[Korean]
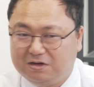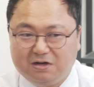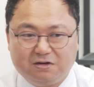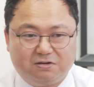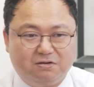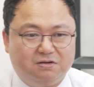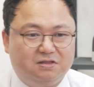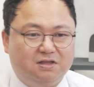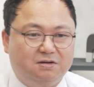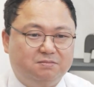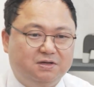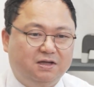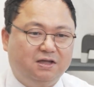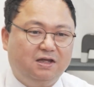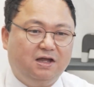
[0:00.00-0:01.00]
그렇죠. 그렇기
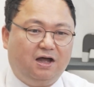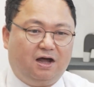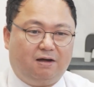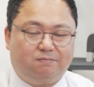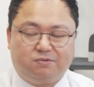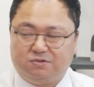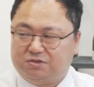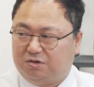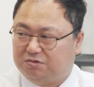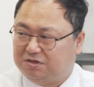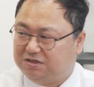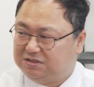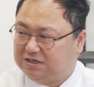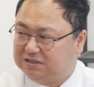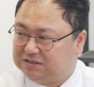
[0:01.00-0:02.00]
때문에 앞으로
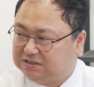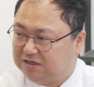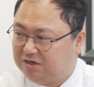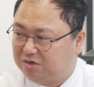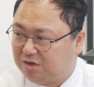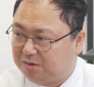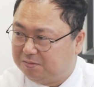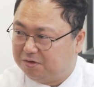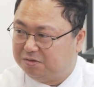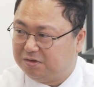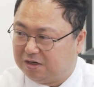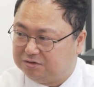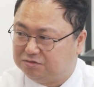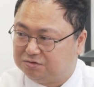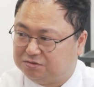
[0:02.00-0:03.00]
전기차 시장이 되면
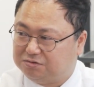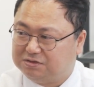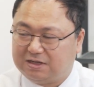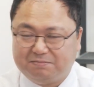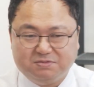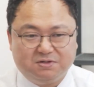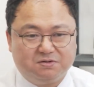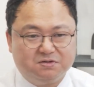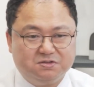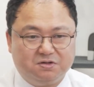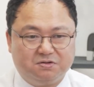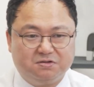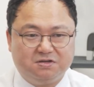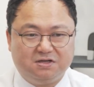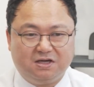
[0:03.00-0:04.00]
될수록
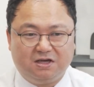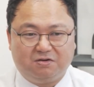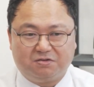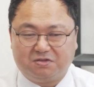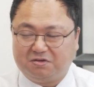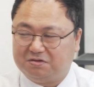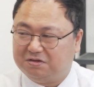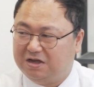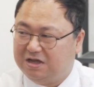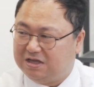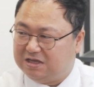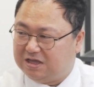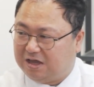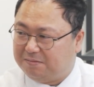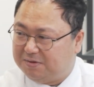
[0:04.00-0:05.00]
삼성전기의 어떤
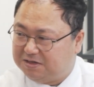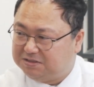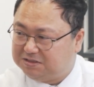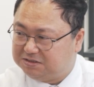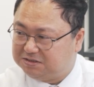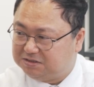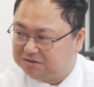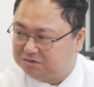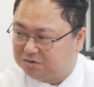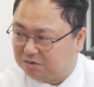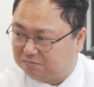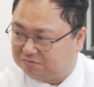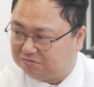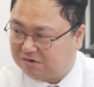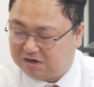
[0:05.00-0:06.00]
이 MLCC는
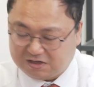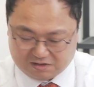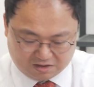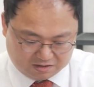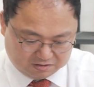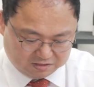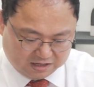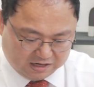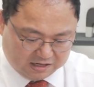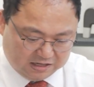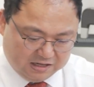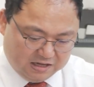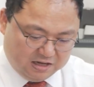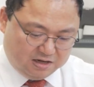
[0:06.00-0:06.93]
더 부각이 된다.